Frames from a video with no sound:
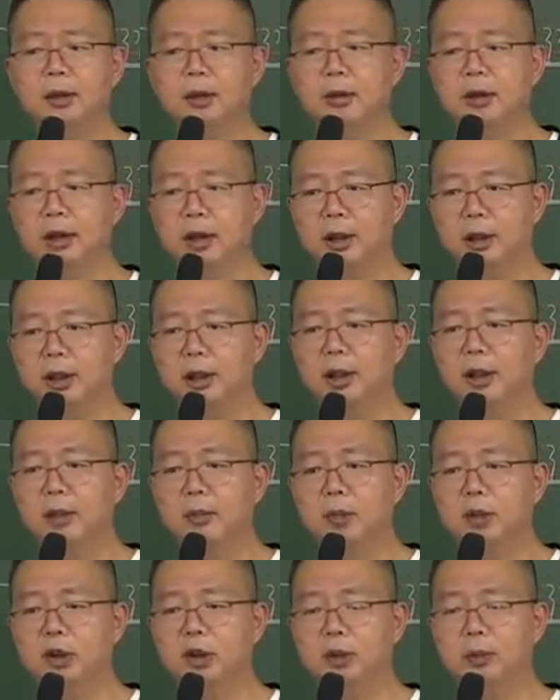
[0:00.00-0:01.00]
근데
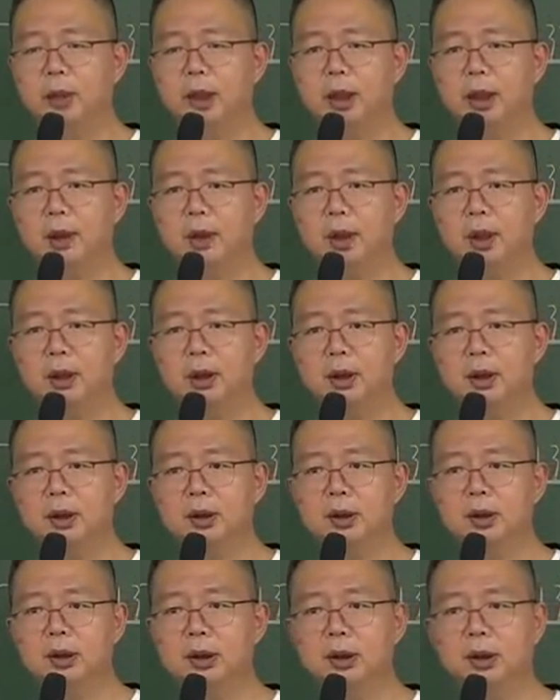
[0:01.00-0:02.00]
뭐 심화
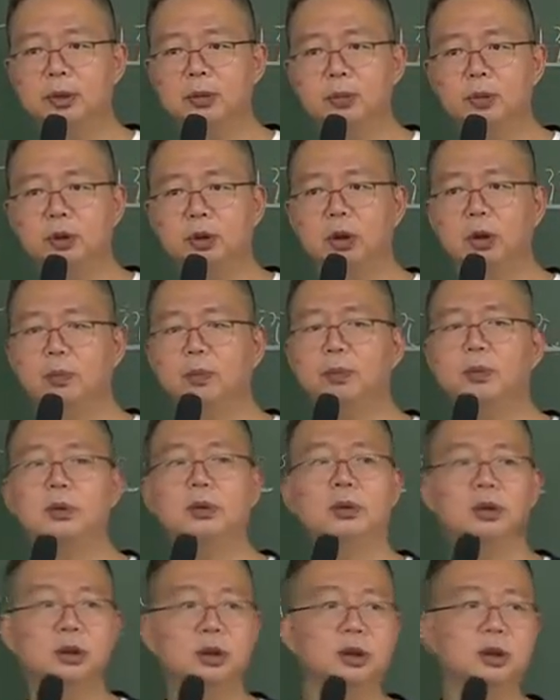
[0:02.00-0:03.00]
단가는 직접
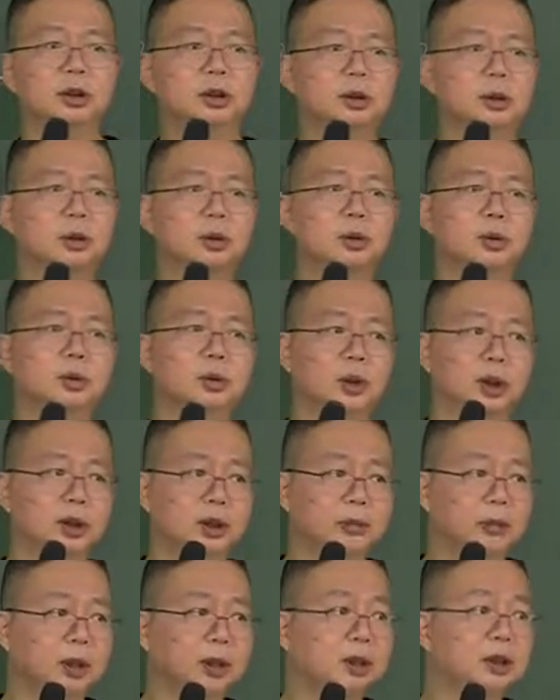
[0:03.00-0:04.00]
들으시는 것도
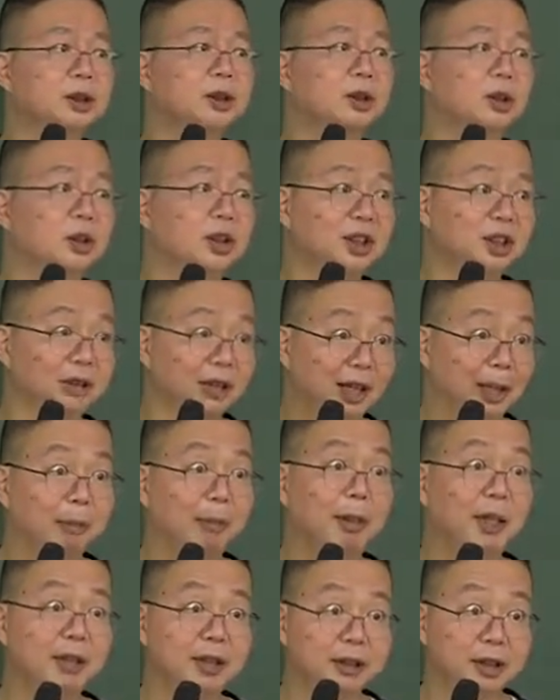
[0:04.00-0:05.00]
좋겠지만 일정이 좀 안
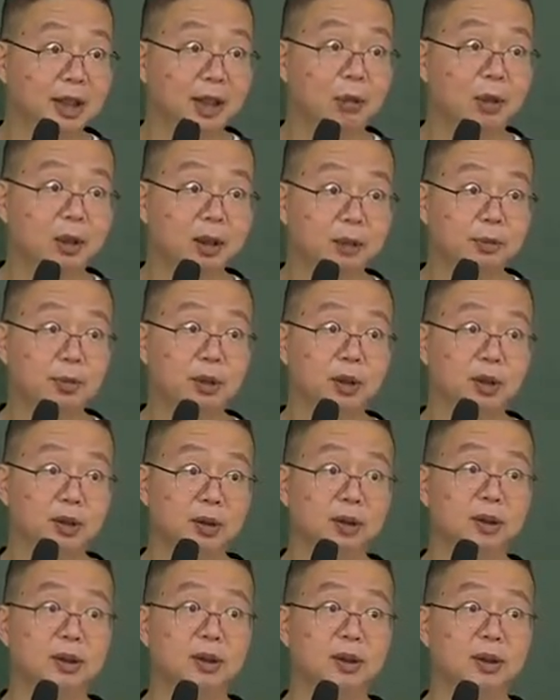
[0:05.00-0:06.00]
맞는다고 하시면은
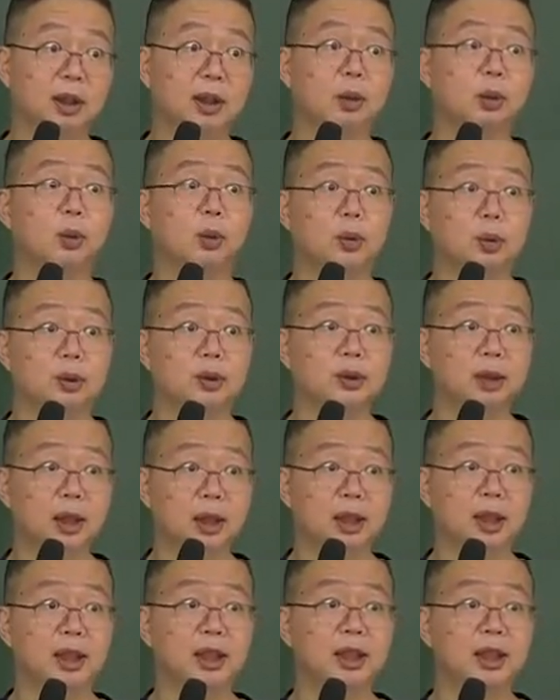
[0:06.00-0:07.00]
그냥
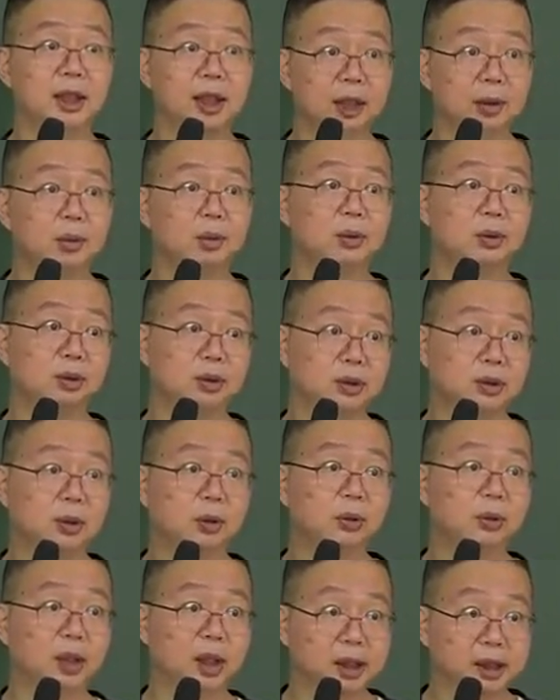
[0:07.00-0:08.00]
동영상 인강으로
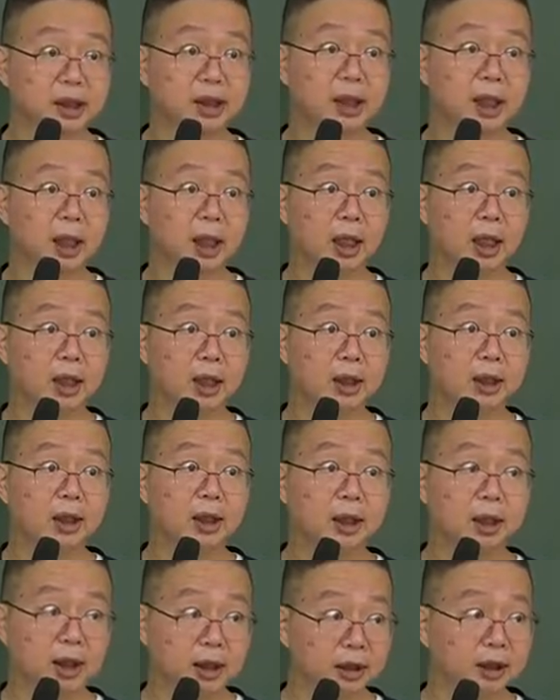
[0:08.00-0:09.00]
들으셔도 되니까
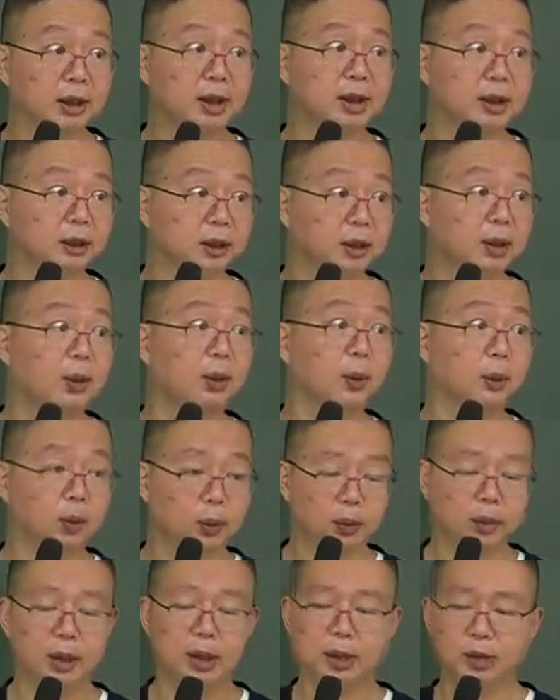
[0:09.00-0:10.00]
아시겠죠?
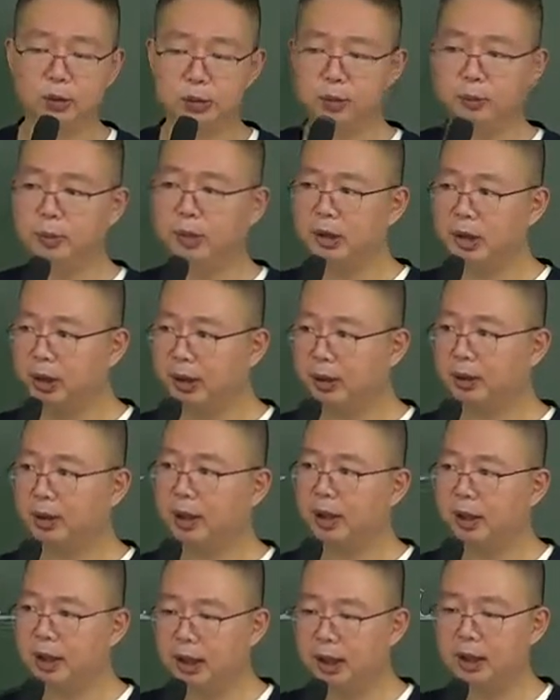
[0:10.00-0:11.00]
그렇게 해주시면 될 것
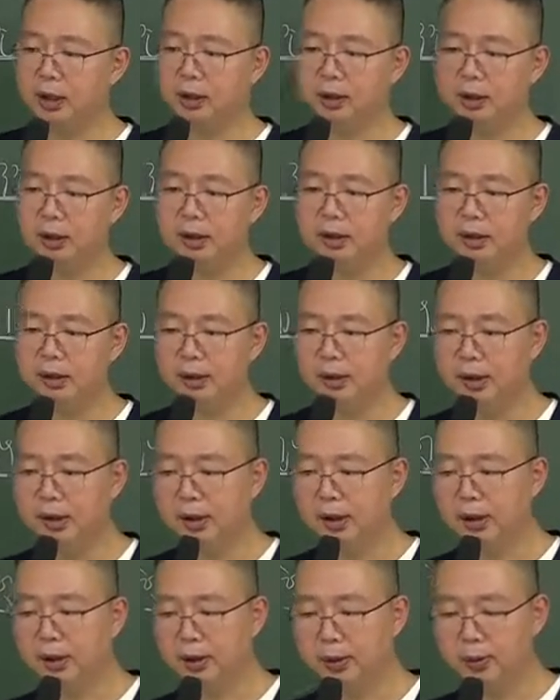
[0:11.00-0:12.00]
같아요.
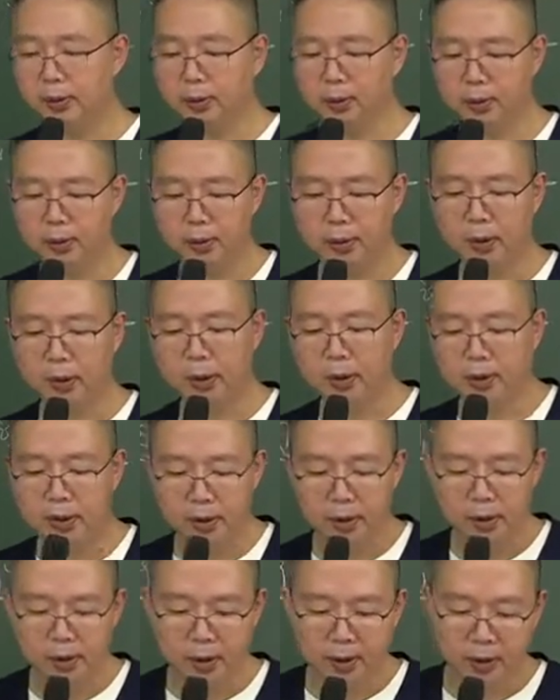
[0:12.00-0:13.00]
그리고
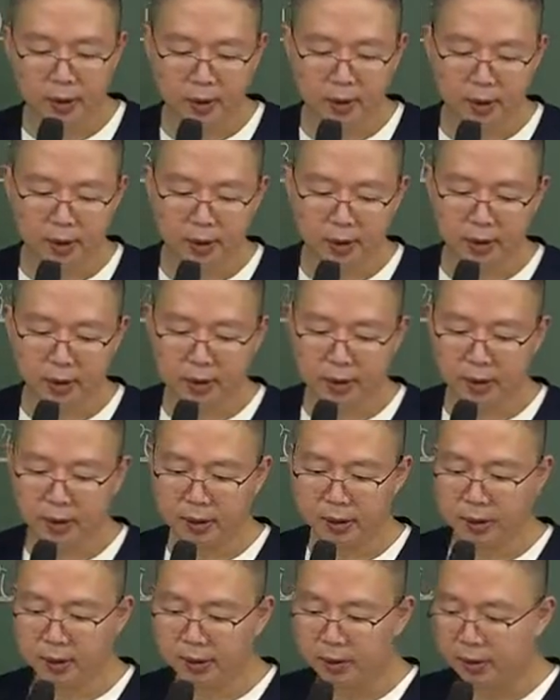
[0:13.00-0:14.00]

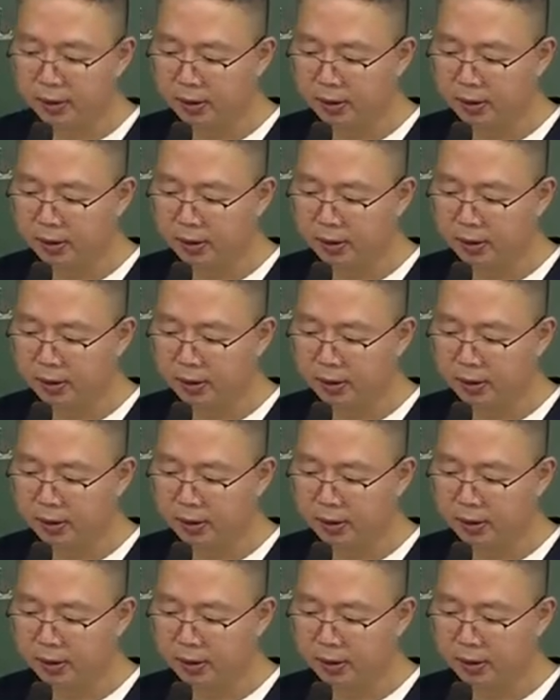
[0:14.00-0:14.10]
어